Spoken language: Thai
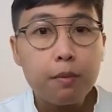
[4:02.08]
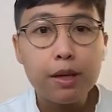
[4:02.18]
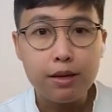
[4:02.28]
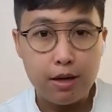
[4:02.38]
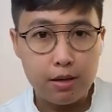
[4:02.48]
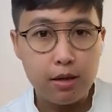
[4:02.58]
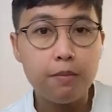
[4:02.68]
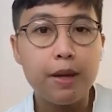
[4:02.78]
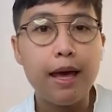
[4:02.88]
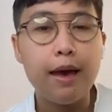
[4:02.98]
เรื่องมันเกิด
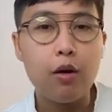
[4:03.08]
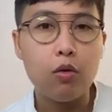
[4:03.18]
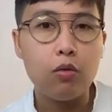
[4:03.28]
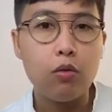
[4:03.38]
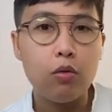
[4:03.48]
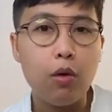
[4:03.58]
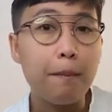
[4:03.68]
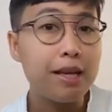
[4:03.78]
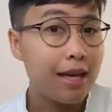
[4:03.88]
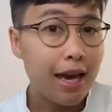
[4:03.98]
ขึ้นไปแล้ว
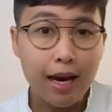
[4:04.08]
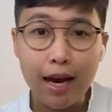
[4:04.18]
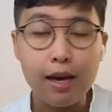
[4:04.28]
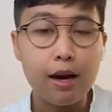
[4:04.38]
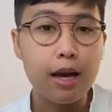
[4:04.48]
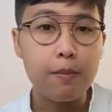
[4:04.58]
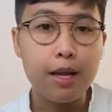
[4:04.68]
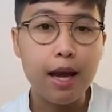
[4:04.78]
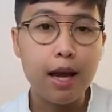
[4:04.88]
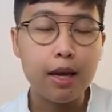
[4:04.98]
มันแก้ไขอะไร
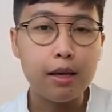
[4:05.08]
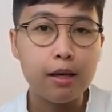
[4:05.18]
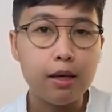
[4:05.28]
ไม่ได้